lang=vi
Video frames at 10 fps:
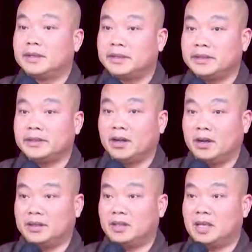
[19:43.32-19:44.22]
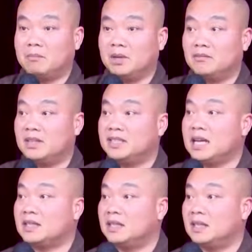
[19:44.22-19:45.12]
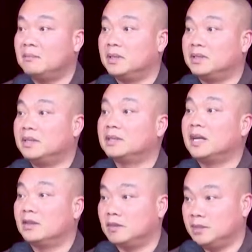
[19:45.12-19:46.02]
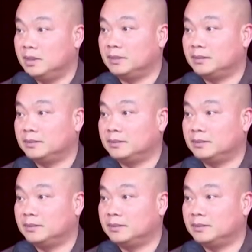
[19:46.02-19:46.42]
Tín thọ tức là mình phải xác định là mình tin Thầy của mình.